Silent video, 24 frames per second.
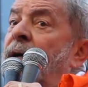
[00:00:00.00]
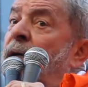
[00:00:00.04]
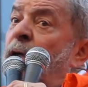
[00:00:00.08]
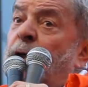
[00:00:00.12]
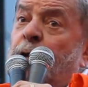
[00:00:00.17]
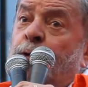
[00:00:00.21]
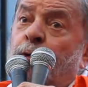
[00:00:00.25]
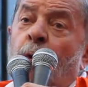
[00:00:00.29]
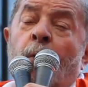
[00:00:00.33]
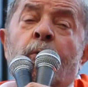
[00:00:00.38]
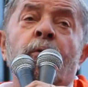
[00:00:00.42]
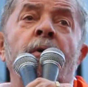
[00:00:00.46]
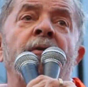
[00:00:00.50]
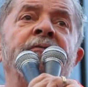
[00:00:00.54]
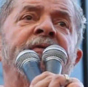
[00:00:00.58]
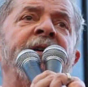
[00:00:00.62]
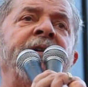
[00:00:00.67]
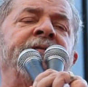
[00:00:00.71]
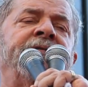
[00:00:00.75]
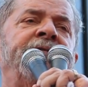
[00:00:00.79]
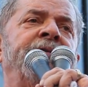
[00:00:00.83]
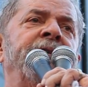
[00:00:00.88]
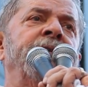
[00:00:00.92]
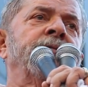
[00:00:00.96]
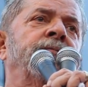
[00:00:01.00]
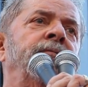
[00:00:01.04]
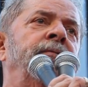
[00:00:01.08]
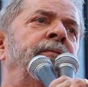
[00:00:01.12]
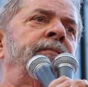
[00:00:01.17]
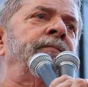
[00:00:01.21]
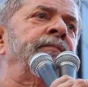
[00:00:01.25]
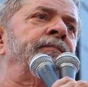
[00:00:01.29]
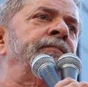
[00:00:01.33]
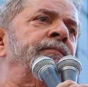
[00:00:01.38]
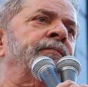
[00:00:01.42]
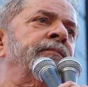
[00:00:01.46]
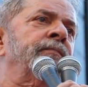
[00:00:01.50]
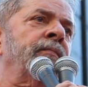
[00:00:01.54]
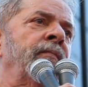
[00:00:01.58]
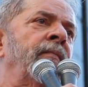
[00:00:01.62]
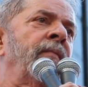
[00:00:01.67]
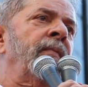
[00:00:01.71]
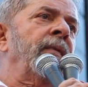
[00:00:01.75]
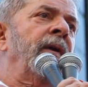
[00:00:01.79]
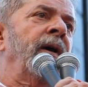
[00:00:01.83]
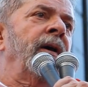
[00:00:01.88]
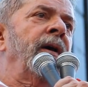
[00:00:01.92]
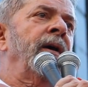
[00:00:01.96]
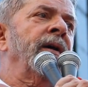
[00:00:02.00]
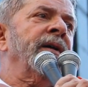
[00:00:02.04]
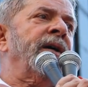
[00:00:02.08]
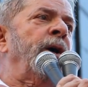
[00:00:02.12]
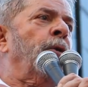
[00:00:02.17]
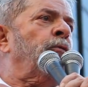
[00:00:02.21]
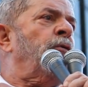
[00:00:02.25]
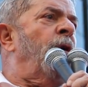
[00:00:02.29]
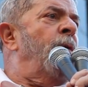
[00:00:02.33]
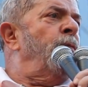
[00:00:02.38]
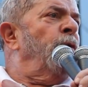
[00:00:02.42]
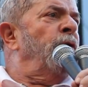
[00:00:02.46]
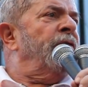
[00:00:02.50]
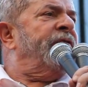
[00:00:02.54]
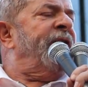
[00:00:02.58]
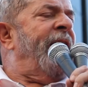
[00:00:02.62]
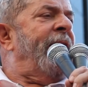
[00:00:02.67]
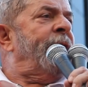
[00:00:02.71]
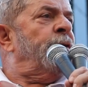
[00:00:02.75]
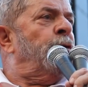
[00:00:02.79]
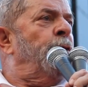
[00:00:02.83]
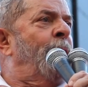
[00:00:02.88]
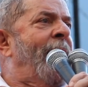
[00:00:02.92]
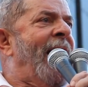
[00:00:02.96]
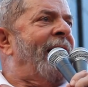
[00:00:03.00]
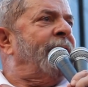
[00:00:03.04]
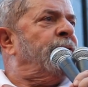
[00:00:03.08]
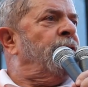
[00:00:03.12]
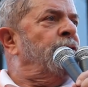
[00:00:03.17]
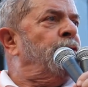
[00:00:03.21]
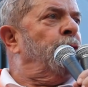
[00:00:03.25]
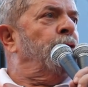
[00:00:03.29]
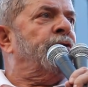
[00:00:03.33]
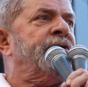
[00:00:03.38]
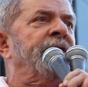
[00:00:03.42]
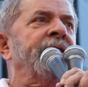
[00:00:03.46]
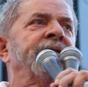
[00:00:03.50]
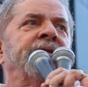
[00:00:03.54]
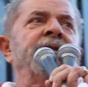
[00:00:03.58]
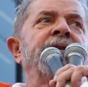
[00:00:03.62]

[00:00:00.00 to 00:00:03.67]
estou convencido que, como o Zé Eduardo Dutra